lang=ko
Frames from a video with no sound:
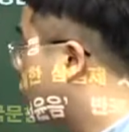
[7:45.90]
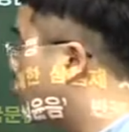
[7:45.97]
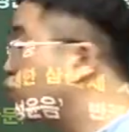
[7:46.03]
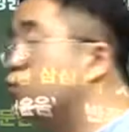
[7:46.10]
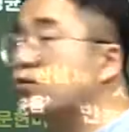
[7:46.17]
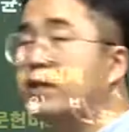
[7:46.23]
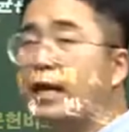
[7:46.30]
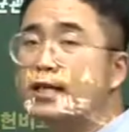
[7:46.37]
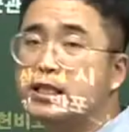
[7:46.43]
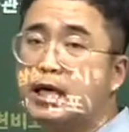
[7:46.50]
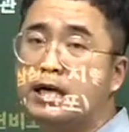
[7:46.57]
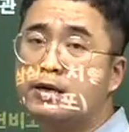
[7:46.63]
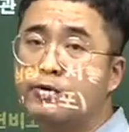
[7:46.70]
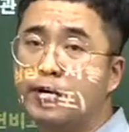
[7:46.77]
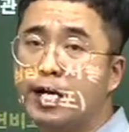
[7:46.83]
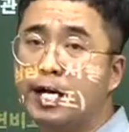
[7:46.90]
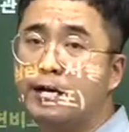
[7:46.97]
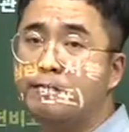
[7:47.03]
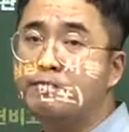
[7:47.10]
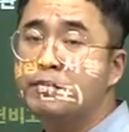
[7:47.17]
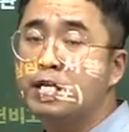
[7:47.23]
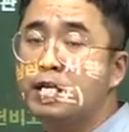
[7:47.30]
돈으로 내기 시작하는 거야.
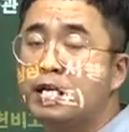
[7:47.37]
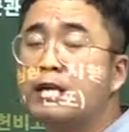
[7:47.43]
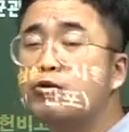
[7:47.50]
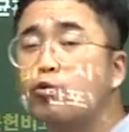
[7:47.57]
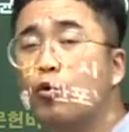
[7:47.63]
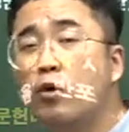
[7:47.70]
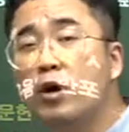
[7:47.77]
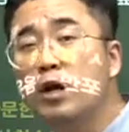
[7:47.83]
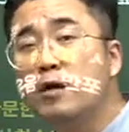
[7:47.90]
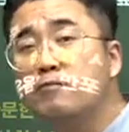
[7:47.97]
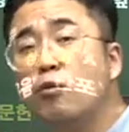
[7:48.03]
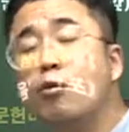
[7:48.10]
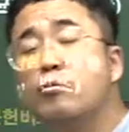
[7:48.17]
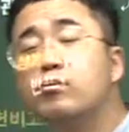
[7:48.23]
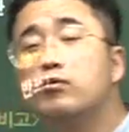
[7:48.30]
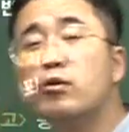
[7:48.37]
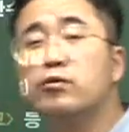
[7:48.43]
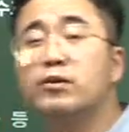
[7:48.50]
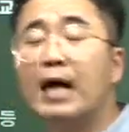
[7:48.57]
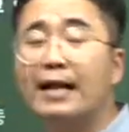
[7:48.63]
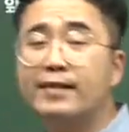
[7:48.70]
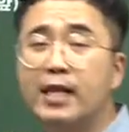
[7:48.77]
그니까 도,
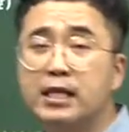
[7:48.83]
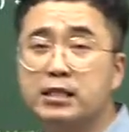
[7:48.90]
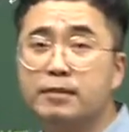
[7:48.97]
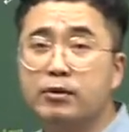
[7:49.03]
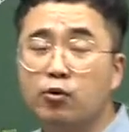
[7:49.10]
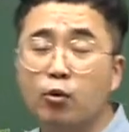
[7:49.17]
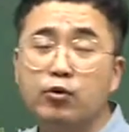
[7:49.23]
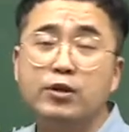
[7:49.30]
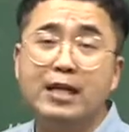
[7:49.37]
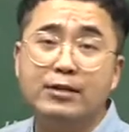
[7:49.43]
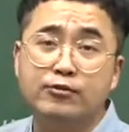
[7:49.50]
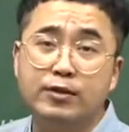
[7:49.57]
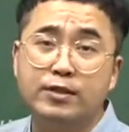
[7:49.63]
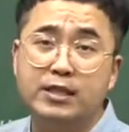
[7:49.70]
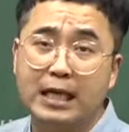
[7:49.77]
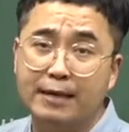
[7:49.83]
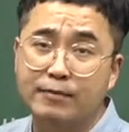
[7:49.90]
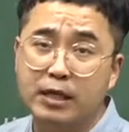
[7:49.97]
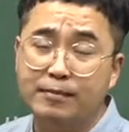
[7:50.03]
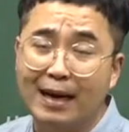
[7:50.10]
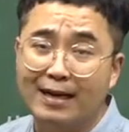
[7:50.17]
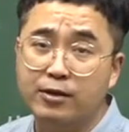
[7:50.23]
몸으로는 안 되지만 돈을 낼 수 있는
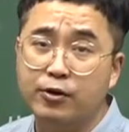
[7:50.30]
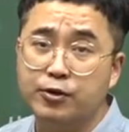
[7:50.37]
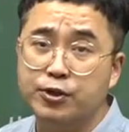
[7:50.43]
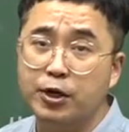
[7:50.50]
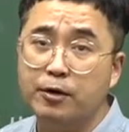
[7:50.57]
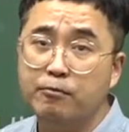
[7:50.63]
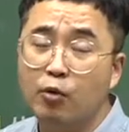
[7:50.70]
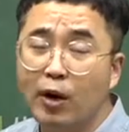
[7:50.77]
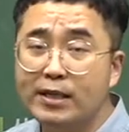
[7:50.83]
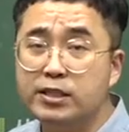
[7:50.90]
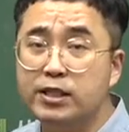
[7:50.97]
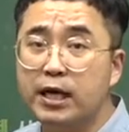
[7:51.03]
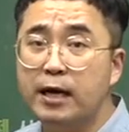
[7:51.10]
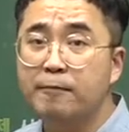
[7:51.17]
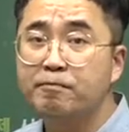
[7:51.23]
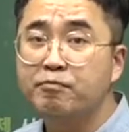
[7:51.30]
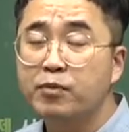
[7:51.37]
사람들이 많은 거죠. 뭐가 있을까?